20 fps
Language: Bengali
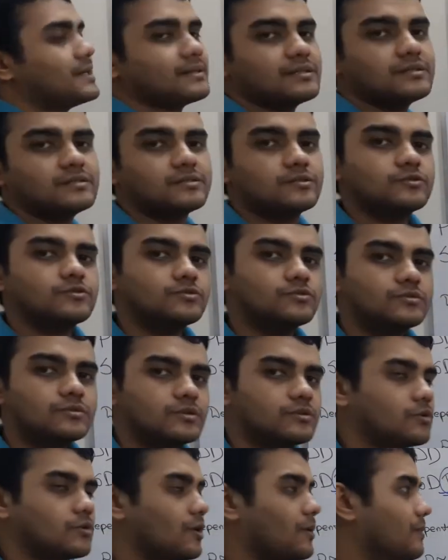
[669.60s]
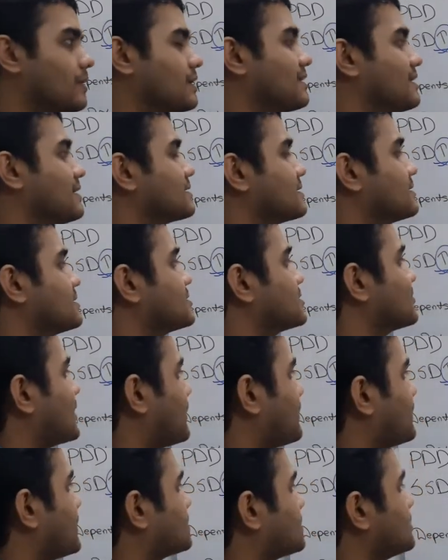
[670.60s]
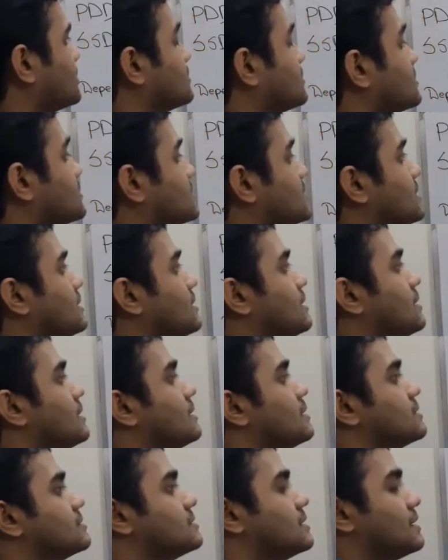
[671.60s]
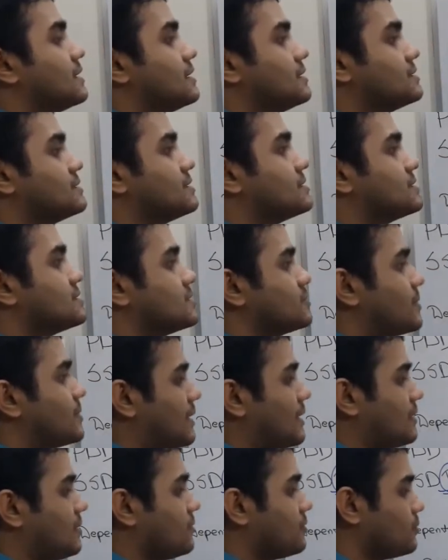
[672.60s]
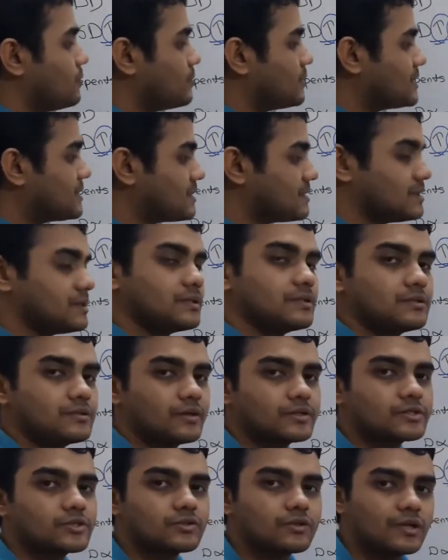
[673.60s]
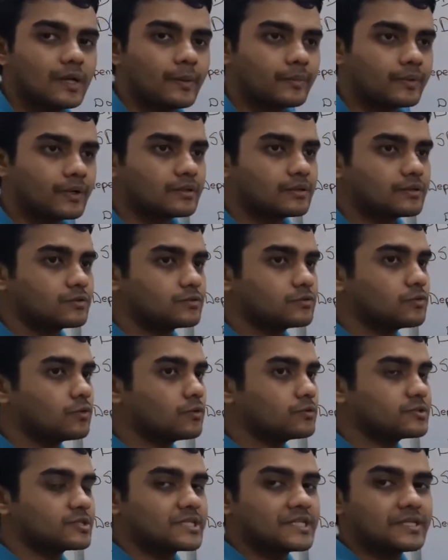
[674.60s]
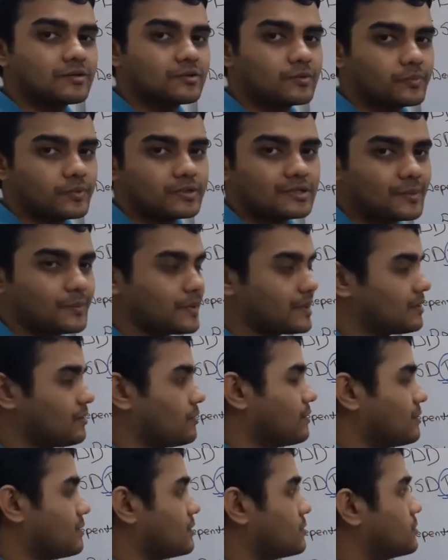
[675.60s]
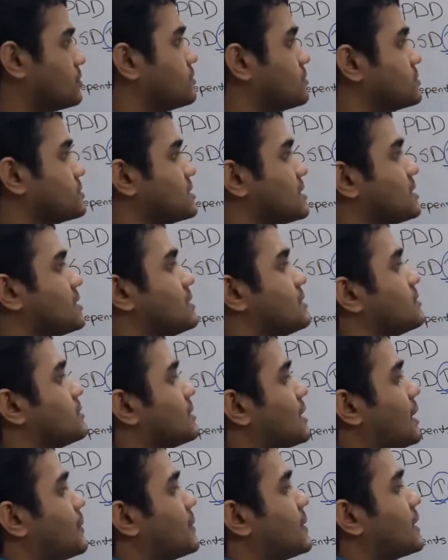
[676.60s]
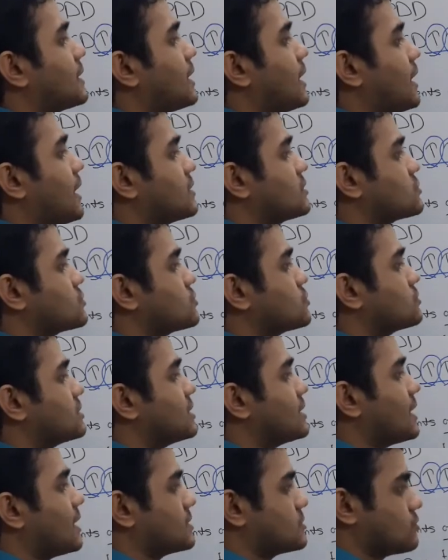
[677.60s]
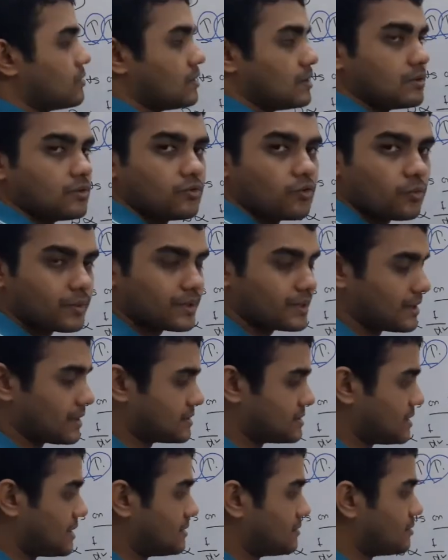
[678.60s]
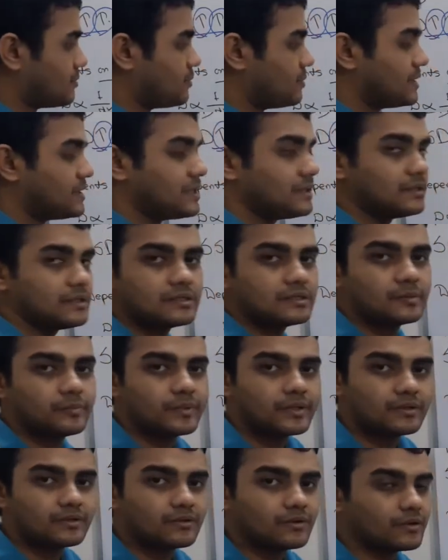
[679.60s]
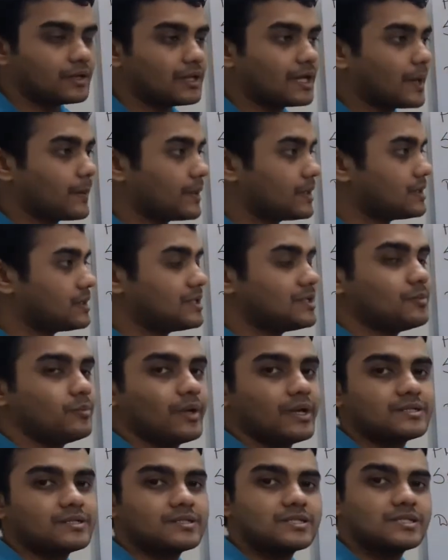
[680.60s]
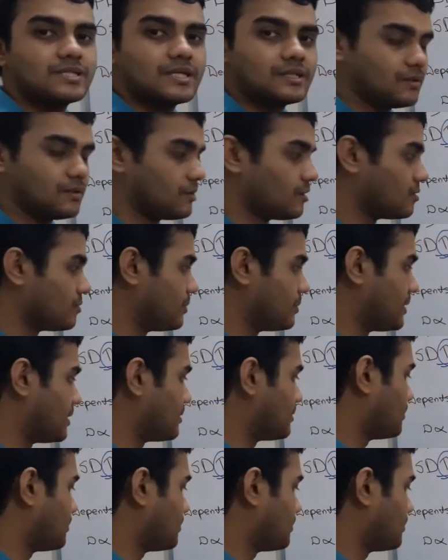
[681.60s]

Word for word: বাড়তেছে শুনতে একটু অবাক লাগতেছে ব্যাপারটা হচ্ছে যে এসএসডি বাড়লেও পিডিডি কিন্তু আসলে আমরা ডোজ রেটের উপর ডিপেন্ড করে না ডোজ রেট কিন্তু আমার একশোতে আসলেই কমে যাচ্ছে কিন্তু পিডিডি ডিপেন্ড করে আমার ডি ম্যাক্সের সাথে কম্পেয়ার